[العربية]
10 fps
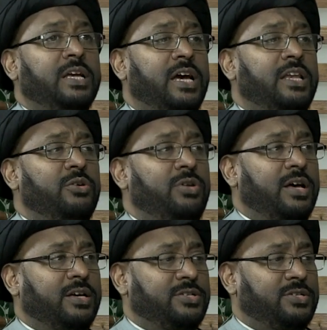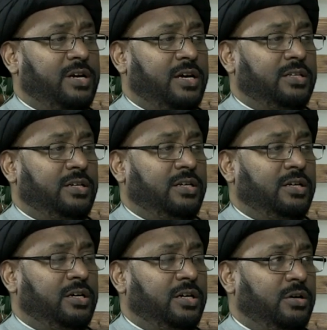كان يناقش أحد
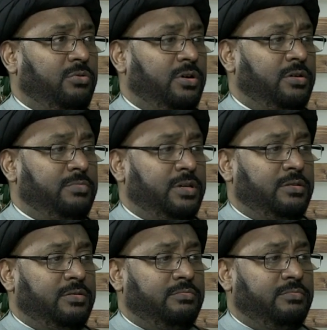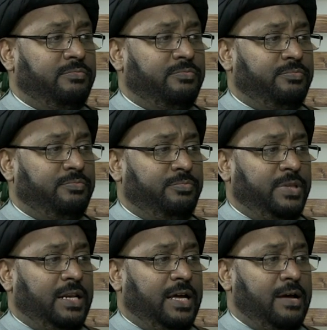الإخوة من
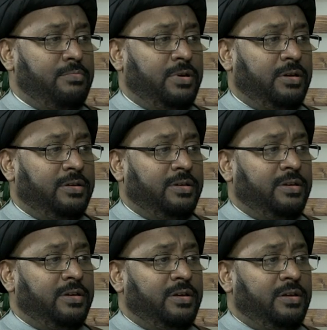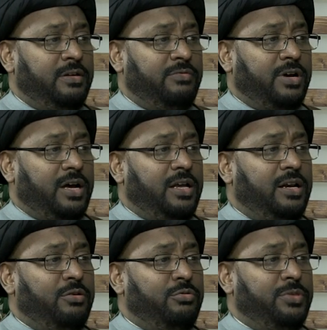من العامة فقال
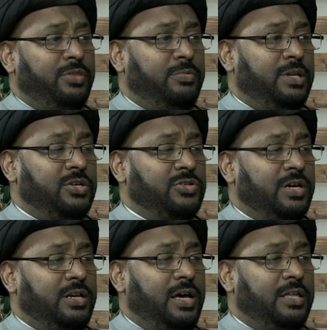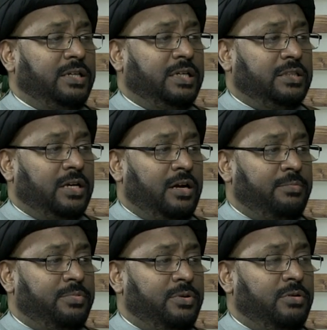له من ضمن الأشياء أن هذا الكتاب
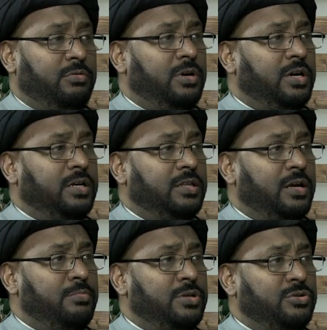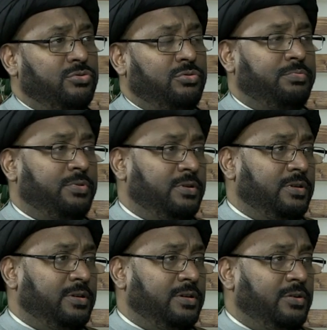هو كتاب منسوب
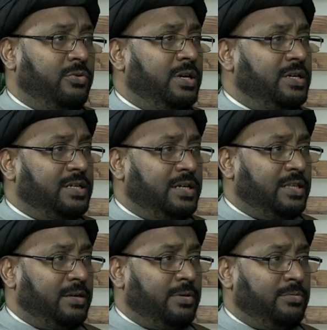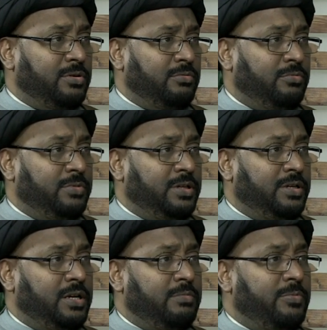هو ليس كتاب أمير المؤمنين
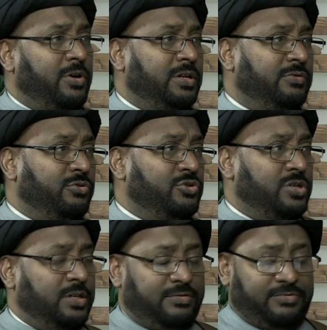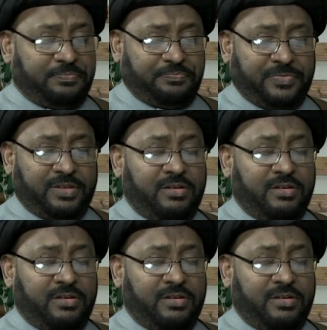إنما مؤلفه الشريف نعم